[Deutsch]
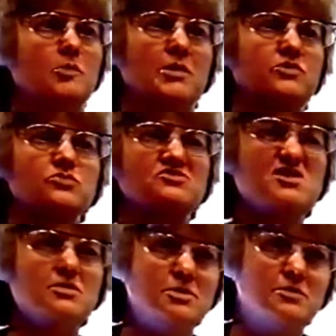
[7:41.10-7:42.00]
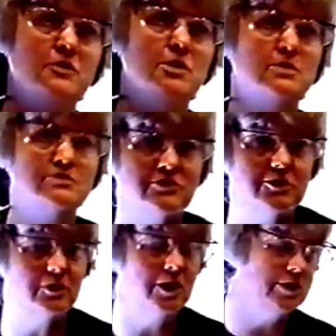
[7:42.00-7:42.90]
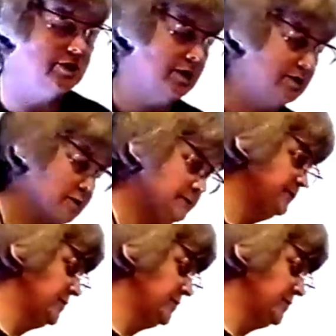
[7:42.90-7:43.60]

und man tut sich nicht weh. Das ist also ein Gedanke.